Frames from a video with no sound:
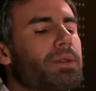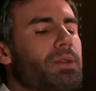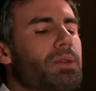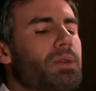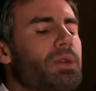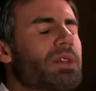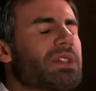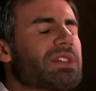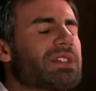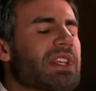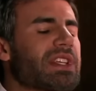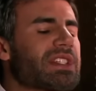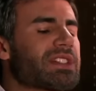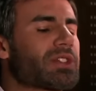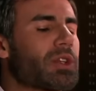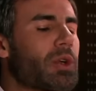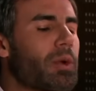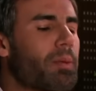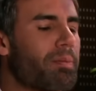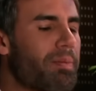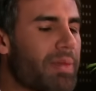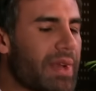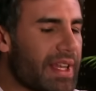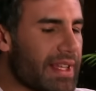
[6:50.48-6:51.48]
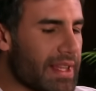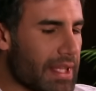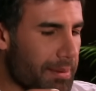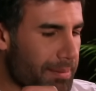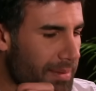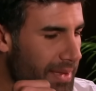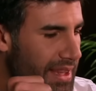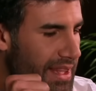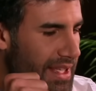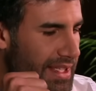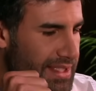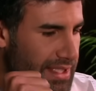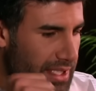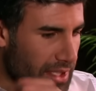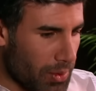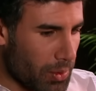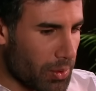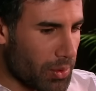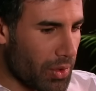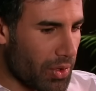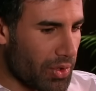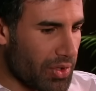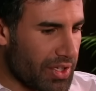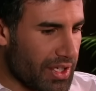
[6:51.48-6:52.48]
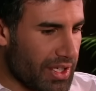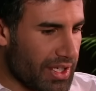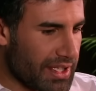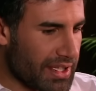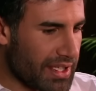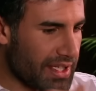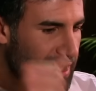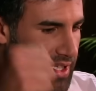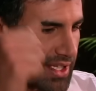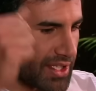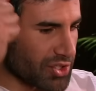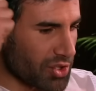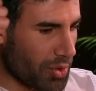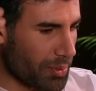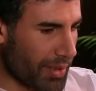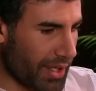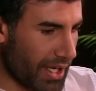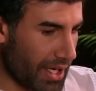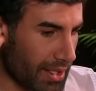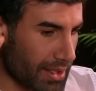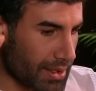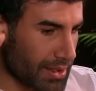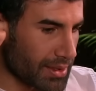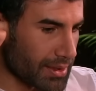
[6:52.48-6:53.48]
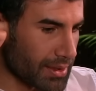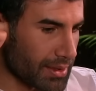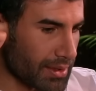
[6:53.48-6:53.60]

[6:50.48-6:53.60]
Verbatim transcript: ¿Tú estás completamente seguro de que te quieres operar?